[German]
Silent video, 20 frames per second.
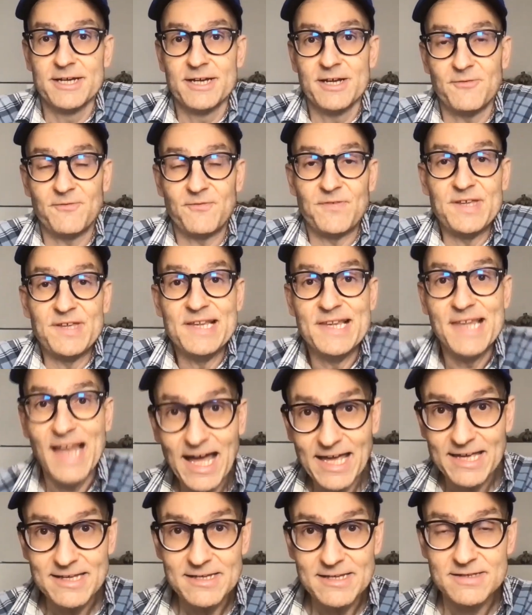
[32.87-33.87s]

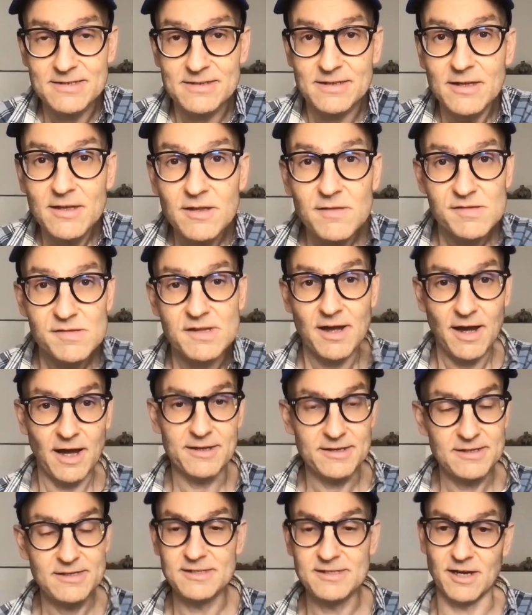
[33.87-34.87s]
Vielleicht ist
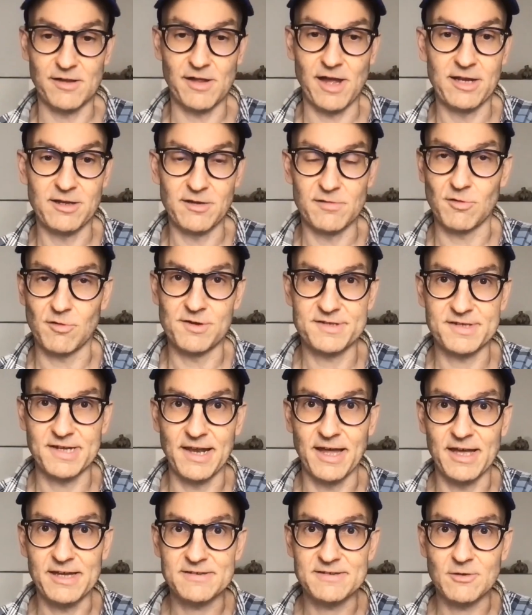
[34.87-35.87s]
KI ja eine solche
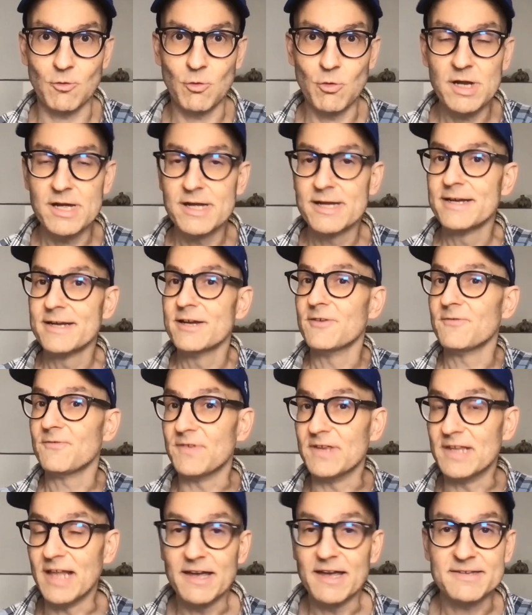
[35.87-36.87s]
Erleichterung,
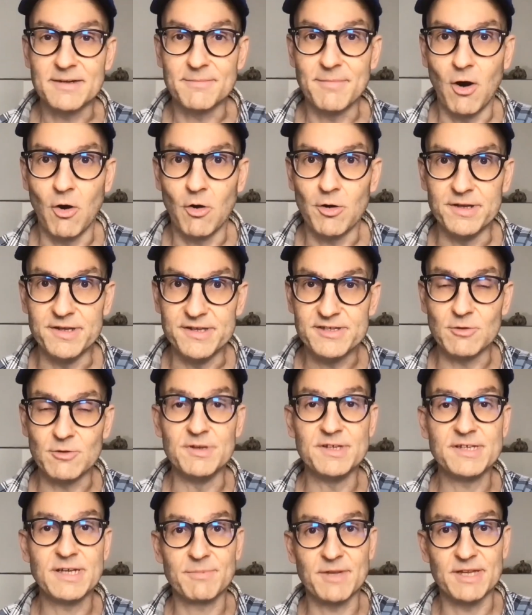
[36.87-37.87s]
vielleicht aber auch nicht. Und
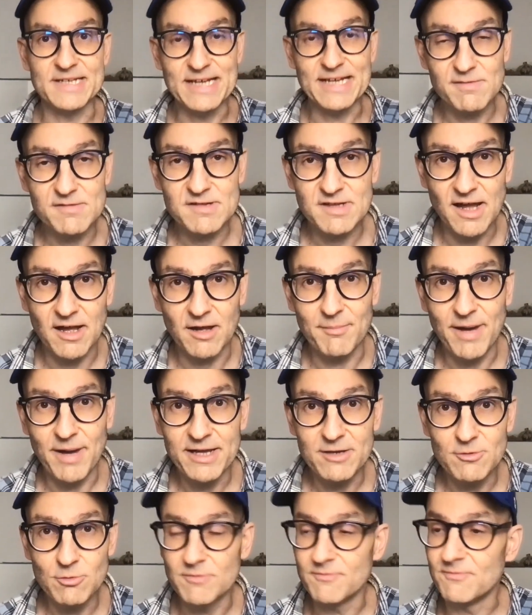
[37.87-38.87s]
ich habe da eine ganz klare
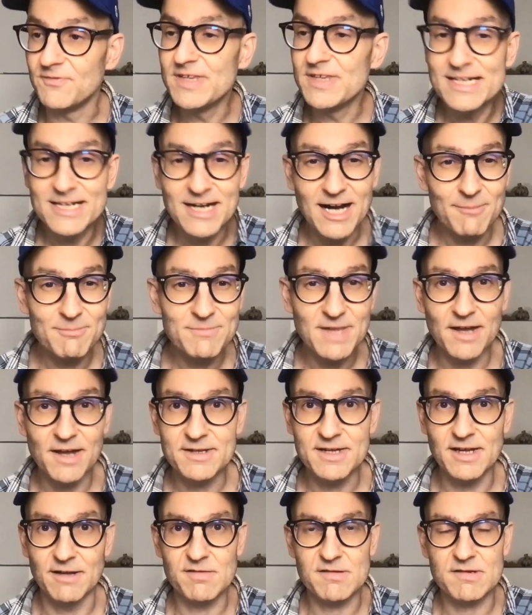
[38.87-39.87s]
Meinung. Wir haben da eine
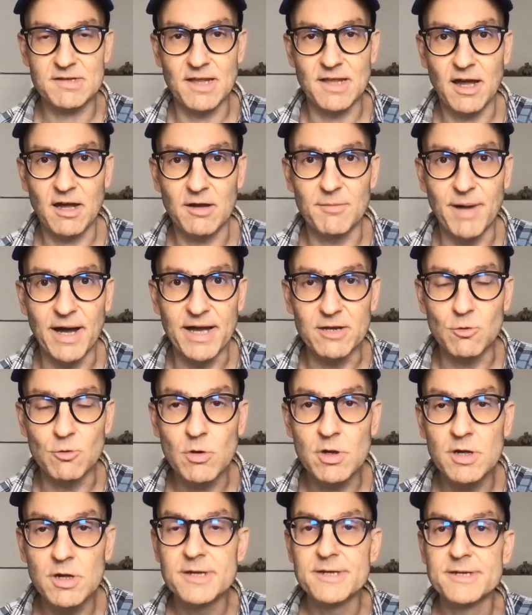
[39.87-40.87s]
ganz klare
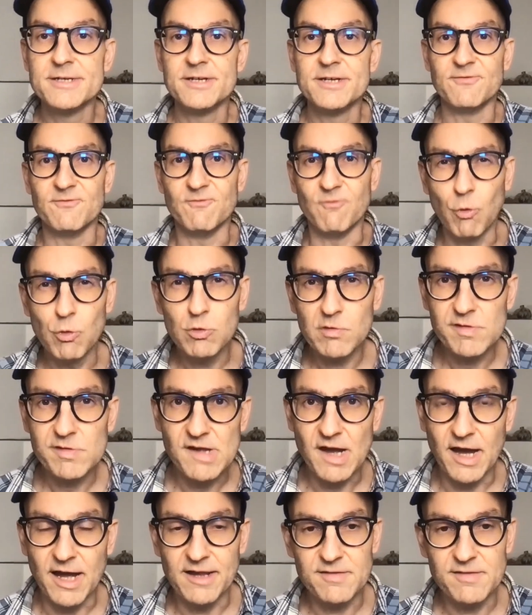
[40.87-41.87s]
Meinung, wo du sie
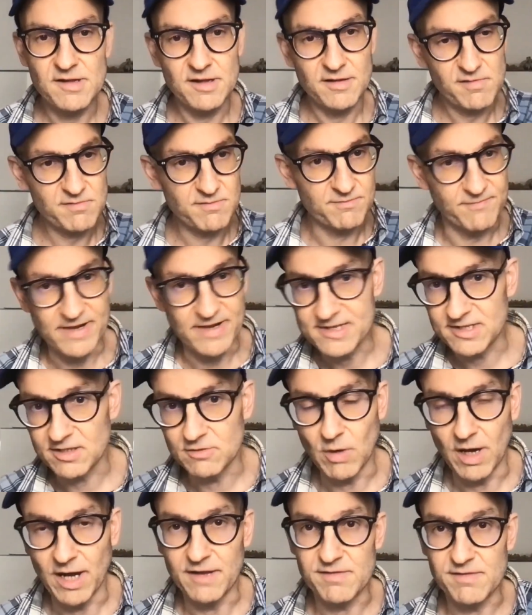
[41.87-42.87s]
einsetzt, welche du
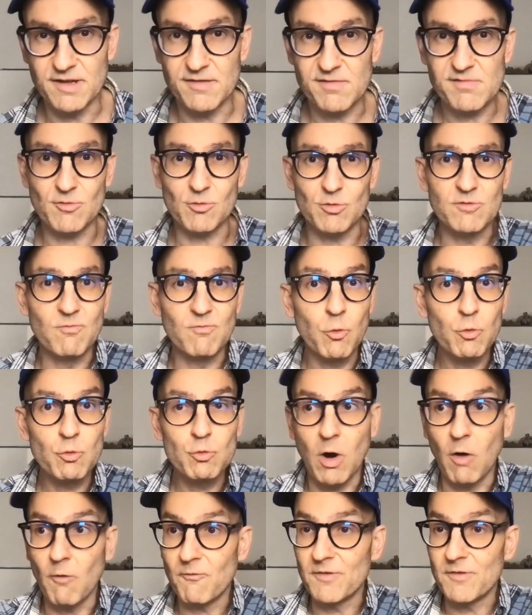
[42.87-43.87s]
einsetzt und wo du
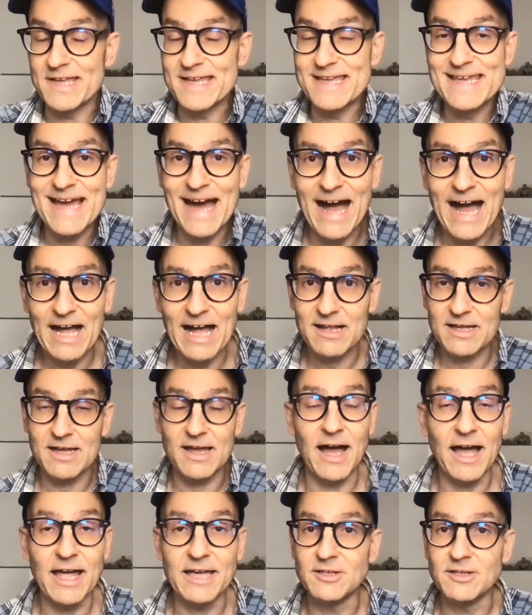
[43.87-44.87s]
auf gar
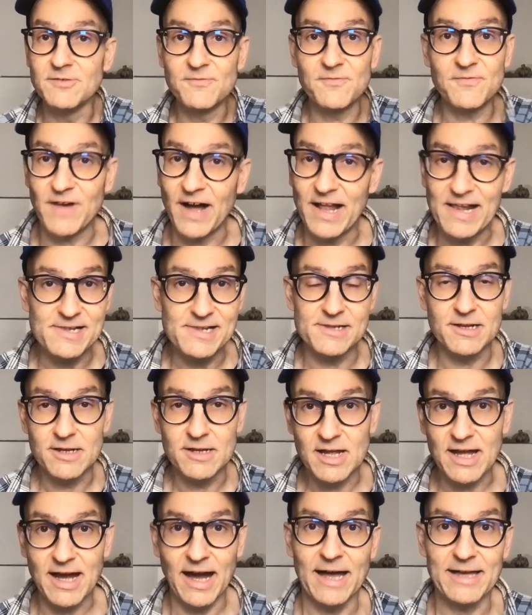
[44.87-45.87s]
keinen Fall
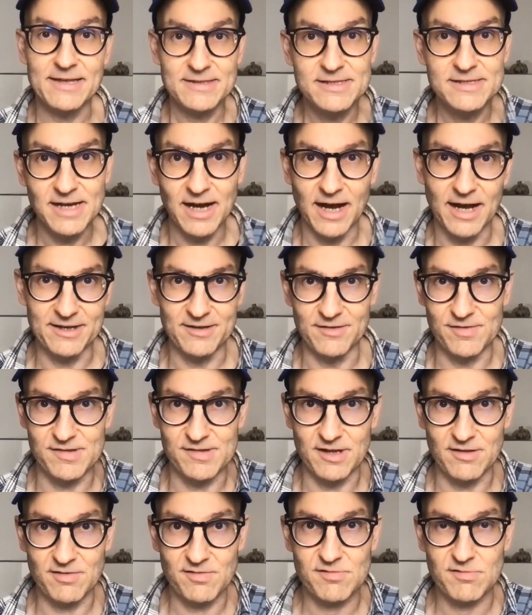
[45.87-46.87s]
KI
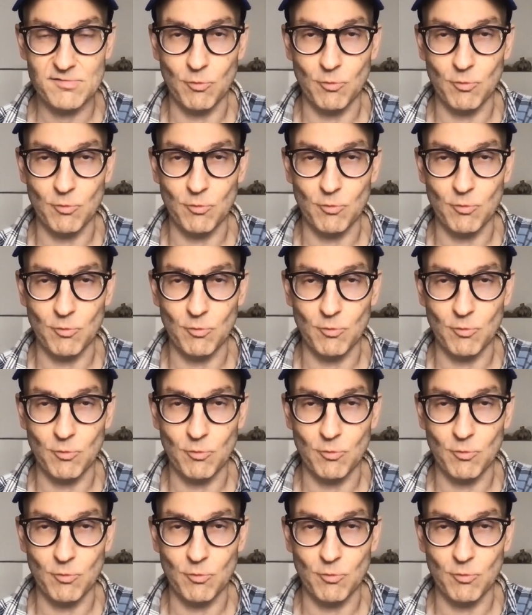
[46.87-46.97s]
einsetzt.